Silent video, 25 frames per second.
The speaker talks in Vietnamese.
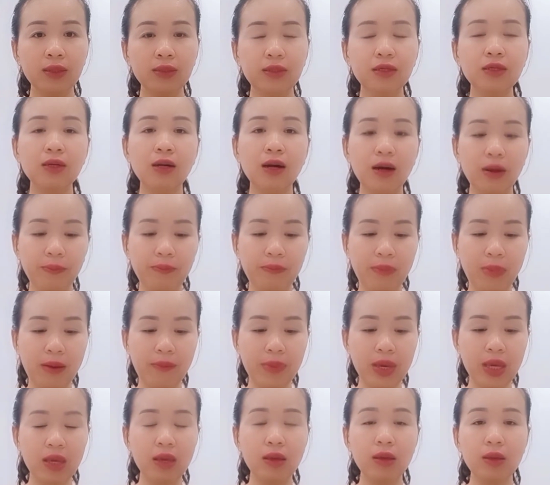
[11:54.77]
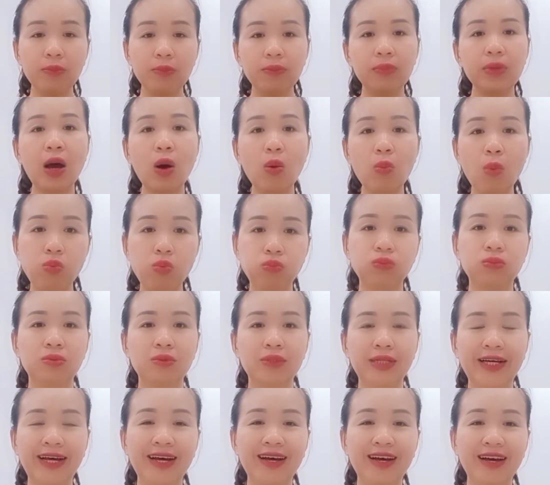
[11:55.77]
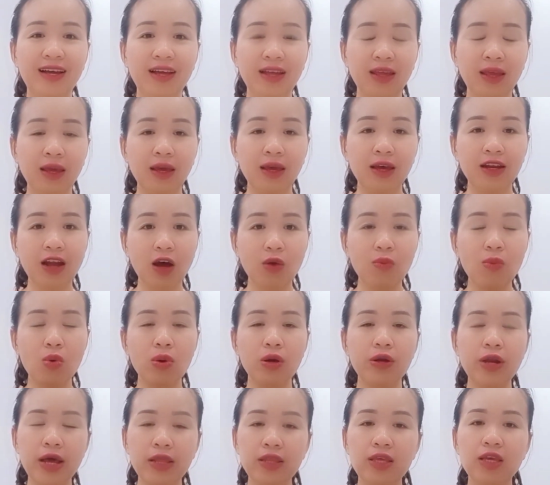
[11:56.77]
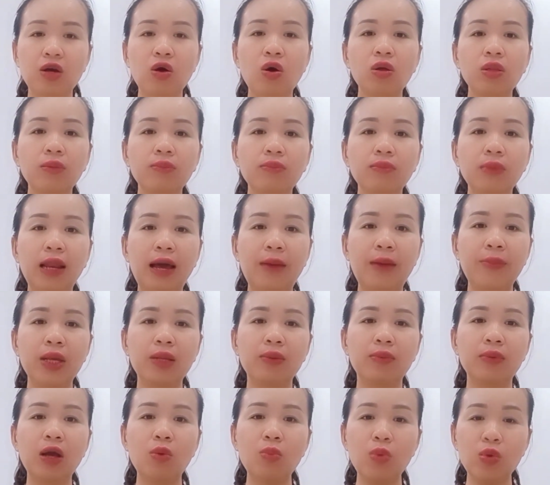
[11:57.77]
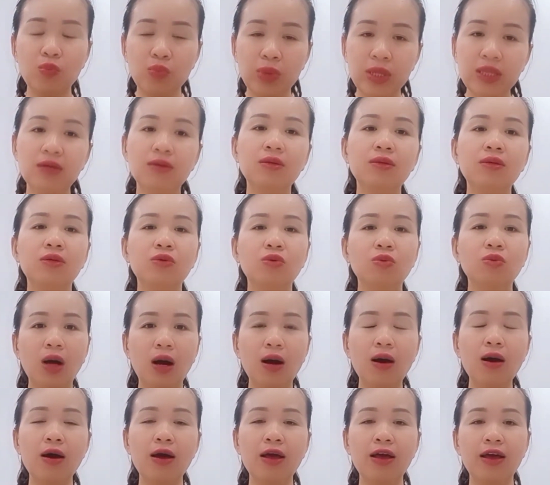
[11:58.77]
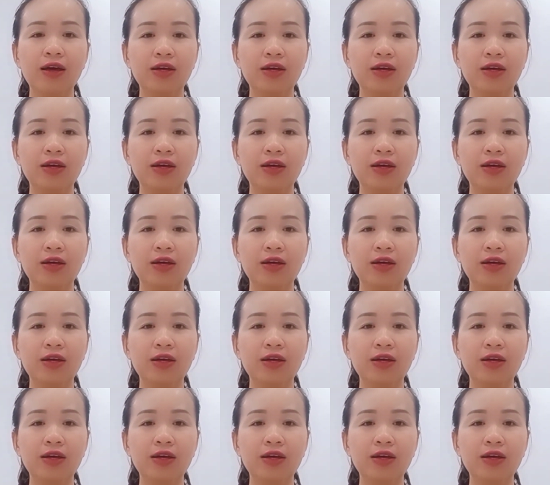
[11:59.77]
trường hợp mà bị đau bụng à, đau bụng ở đây thì có là mình đau bụng bình thường cũng có